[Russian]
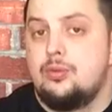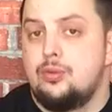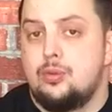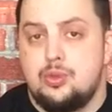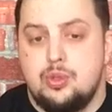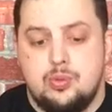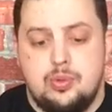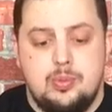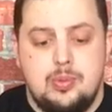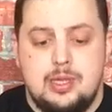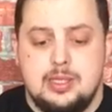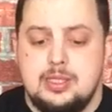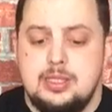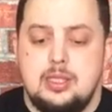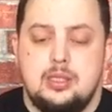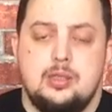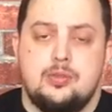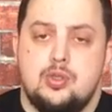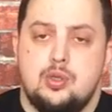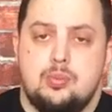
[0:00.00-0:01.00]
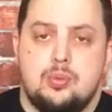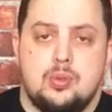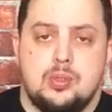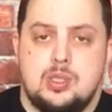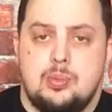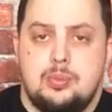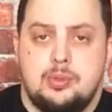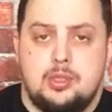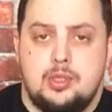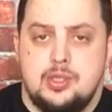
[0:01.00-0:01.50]
В общем, ребят, сделано все
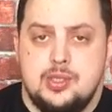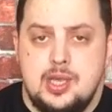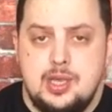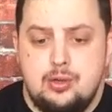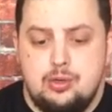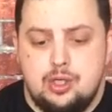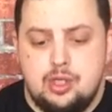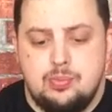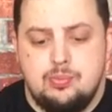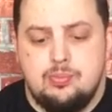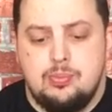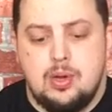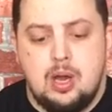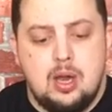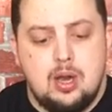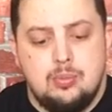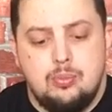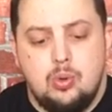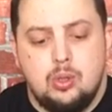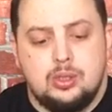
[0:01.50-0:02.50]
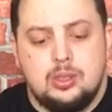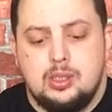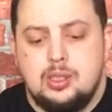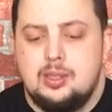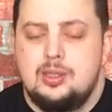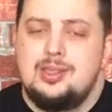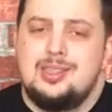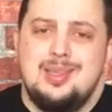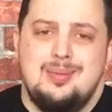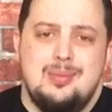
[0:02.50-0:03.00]
просто потрясающе. Проработано
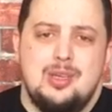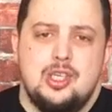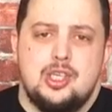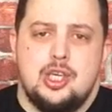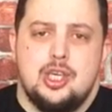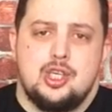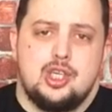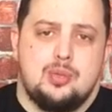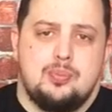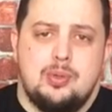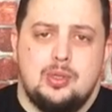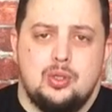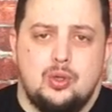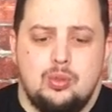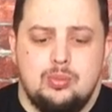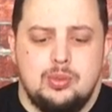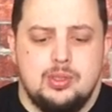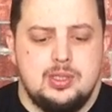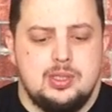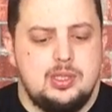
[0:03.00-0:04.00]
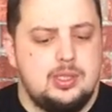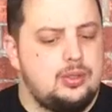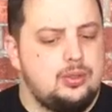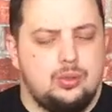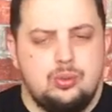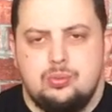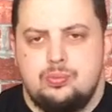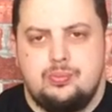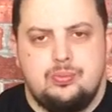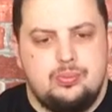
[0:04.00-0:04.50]
до мельчайших подробностей.
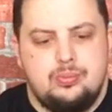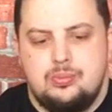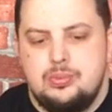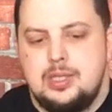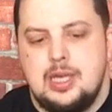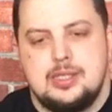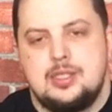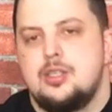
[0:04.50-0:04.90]
Ну, я